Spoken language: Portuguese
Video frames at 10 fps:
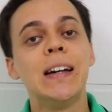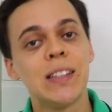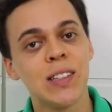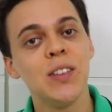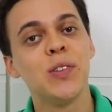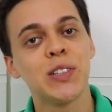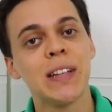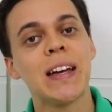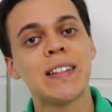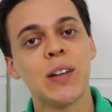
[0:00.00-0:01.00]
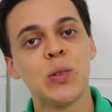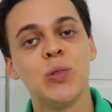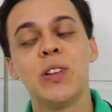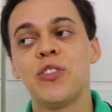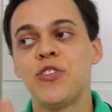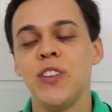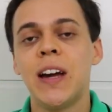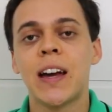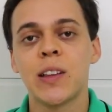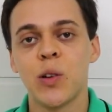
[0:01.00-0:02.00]
Se você tem essa dúvida,
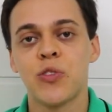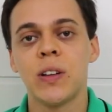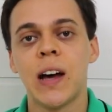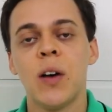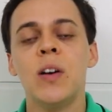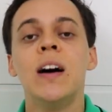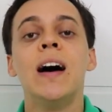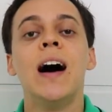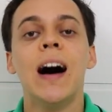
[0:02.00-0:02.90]
fica aqui até o final.